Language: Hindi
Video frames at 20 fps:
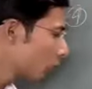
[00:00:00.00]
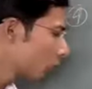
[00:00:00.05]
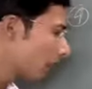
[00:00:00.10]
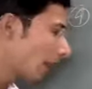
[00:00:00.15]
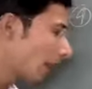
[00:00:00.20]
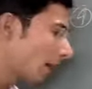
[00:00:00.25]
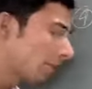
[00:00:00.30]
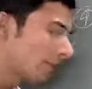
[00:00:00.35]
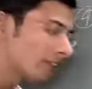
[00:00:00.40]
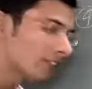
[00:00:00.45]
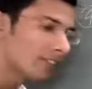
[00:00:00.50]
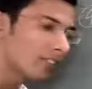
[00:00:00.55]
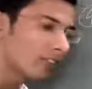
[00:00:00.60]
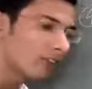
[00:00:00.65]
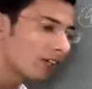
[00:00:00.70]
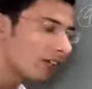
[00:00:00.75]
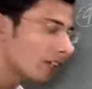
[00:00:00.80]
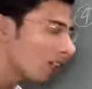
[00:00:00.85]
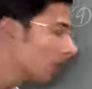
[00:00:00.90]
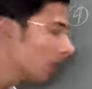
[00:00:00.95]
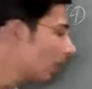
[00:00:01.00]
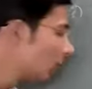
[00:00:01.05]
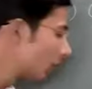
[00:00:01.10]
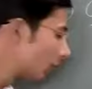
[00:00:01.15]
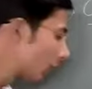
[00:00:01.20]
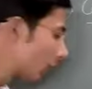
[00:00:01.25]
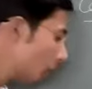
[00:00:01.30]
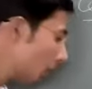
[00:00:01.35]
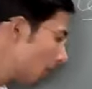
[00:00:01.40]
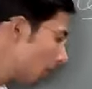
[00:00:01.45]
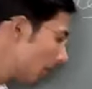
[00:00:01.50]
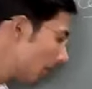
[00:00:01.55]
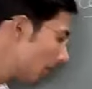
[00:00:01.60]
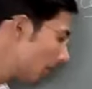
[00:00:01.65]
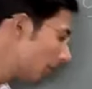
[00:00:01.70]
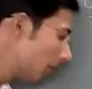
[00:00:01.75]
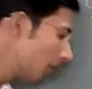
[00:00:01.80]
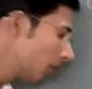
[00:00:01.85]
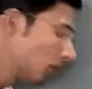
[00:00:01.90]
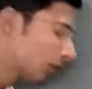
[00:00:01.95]
एम एच सी वन
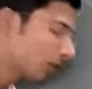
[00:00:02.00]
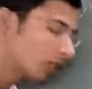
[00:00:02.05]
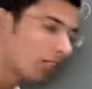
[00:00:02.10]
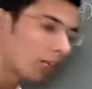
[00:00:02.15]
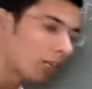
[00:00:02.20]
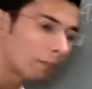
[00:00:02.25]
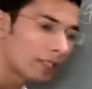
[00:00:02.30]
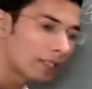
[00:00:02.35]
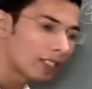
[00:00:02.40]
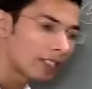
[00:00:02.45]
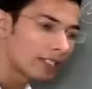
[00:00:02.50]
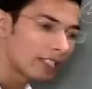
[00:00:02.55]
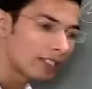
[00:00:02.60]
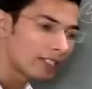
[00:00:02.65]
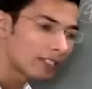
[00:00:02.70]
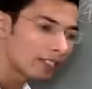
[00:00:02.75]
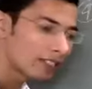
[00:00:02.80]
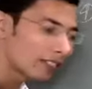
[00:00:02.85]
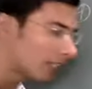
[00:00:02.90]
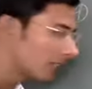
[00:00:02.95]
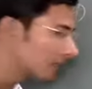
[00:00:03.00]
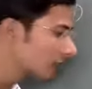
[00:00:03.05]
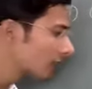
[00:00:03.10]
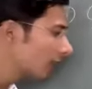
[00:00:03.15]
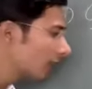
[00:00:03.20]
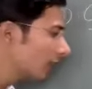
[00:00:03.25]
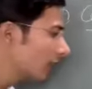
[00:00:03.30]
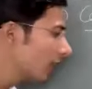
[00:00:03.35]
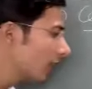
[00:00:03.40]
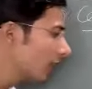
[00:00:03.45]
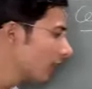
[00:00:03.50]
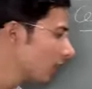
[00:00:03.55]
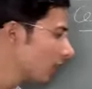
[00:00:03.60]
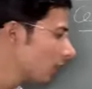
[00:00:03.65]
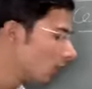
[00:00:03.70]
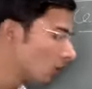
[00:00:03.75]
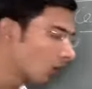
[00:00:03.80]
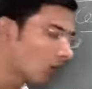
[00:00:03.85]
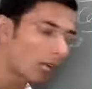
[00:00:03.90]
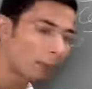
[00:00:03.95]
कॉम्पेटिबल होती है आपकी टीसी सेल्स के लिए
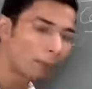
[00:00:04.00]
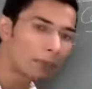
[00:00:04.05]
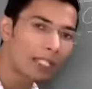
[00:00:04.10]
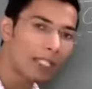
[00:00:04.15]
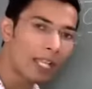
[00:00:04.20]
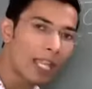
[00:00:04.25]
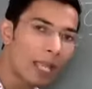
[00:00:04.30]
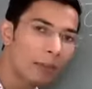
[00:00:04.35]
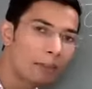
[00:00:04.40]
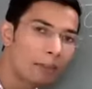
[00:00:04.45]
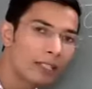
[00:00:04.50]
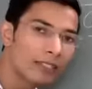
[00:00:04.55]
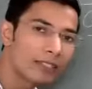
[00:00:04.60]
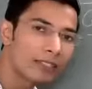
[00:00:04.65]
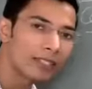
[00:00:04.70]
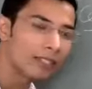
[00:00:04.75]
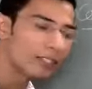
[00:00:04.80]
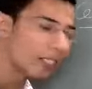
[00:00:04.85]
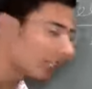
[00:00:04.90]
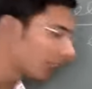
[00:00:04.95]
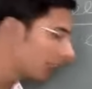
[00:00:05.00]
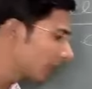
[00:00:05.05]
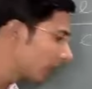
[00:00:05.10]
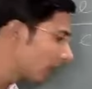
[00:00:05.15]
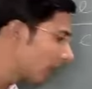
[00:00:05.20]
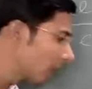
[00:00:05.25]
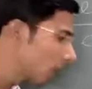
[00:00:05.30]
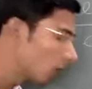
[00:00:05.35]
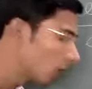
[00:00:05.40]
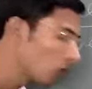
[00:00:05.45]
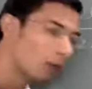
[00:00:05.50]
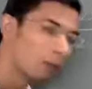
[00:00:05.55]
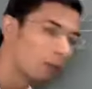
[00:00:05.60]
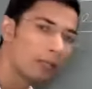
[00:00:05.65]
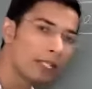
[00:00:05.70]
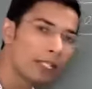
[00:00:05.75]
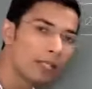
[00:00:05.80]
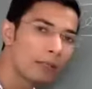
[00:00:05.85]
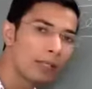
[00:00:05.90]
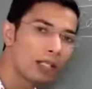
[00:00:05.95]
और आपकी एम एच सी सेकेंड है वो
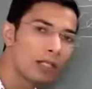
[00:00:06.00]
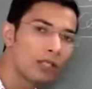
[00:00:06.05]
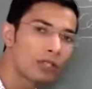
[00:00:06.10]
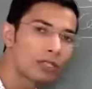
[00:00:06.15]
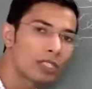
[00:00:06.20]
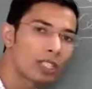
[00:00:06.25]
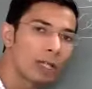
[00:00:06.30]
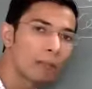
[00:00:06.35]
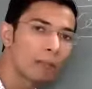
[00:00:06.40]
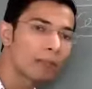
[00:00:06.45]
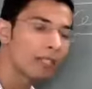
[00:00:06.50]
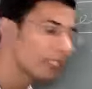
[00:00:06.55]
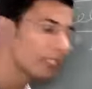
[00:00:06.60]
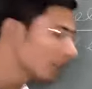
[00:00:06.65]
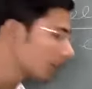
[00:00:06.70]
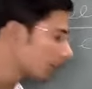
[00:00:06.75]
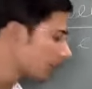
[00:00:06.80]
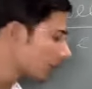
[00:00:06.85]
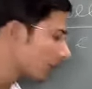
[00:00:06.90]
कॉम्पेटिबल होती है आपकी